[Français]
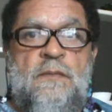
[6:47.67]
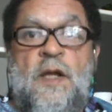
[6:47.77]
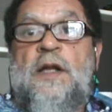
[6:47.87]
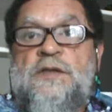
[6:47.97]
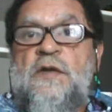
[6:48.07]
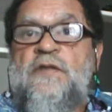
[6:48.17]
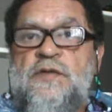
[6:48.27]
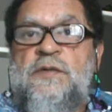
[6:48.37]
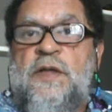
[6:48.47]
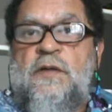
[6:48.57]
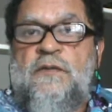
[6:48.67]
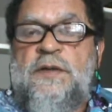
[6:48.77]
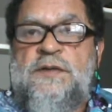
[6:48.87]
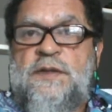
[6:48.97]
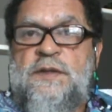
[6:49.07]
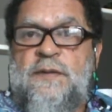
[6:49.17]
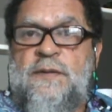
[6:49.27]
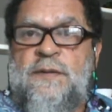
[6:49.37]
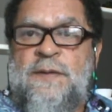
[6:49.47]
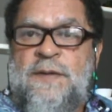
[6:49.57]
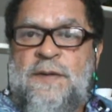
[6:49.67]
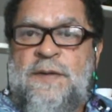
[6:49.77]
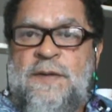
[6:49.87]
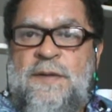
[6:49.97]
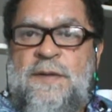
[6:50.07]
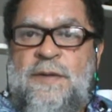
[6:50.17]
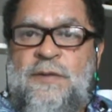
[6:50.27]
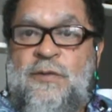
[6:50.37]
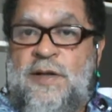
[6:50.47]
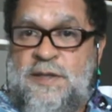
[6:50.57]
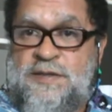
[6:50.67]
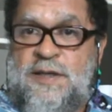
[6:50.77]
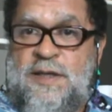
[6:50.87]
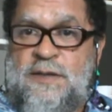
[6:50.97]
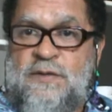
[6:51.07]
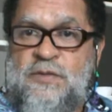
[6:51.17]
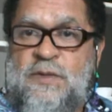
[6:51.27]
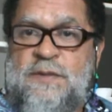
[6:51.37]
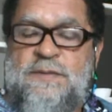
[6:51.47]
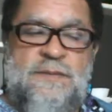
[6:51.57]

La seule façon d'être en vie, c'est de, de la laisser être en soi,